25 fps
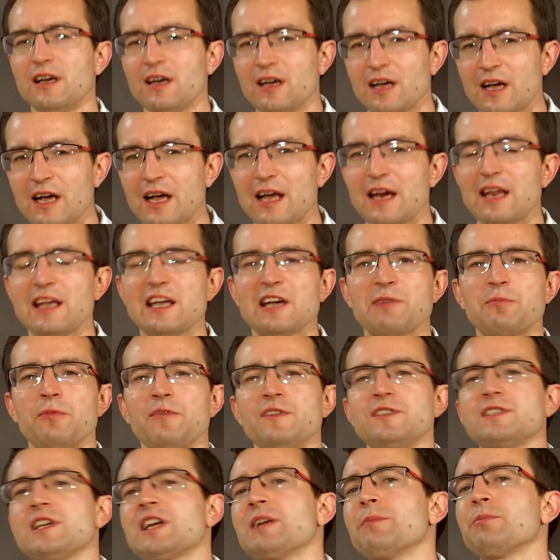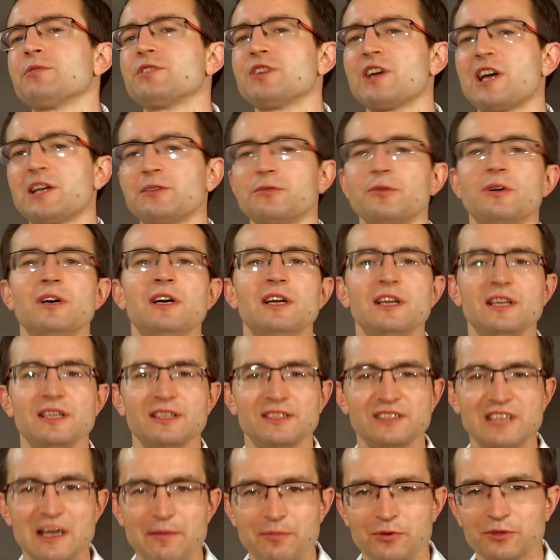Ale jak mówi stare pożegadło,
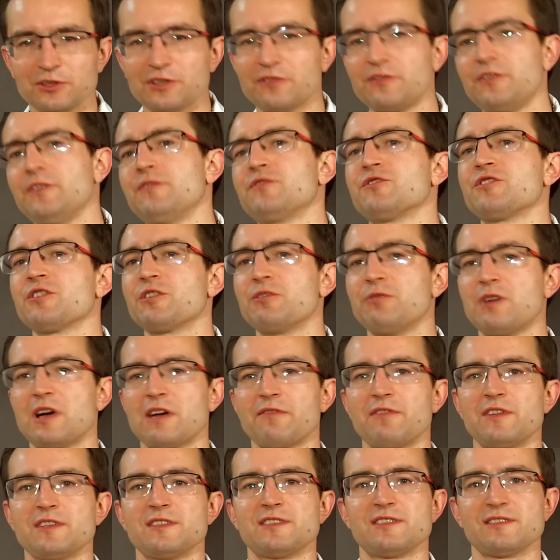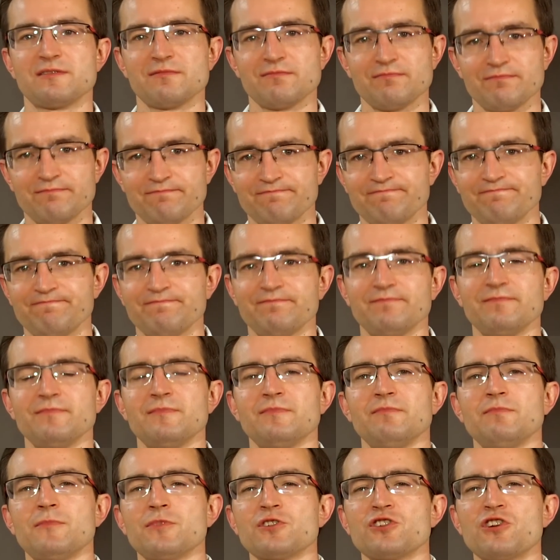diabeł tkwi w szczegółach, więc
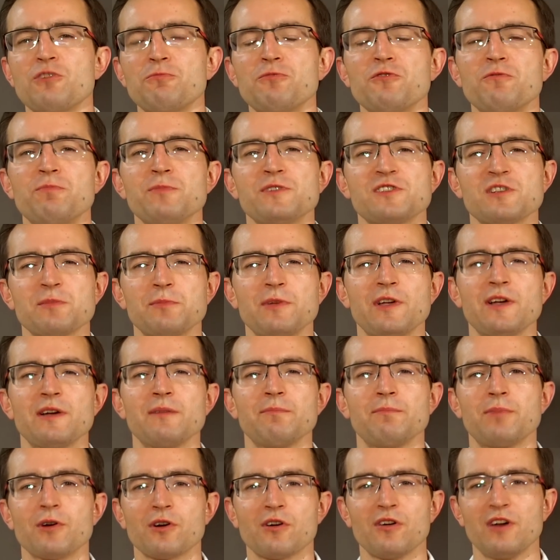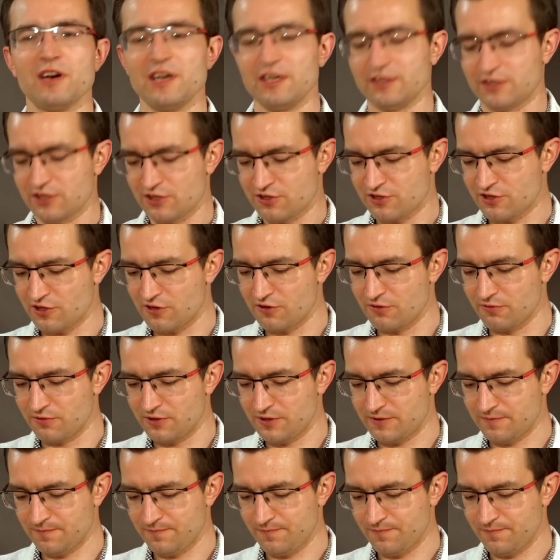może omówmy sobie po kolei te szczegóły.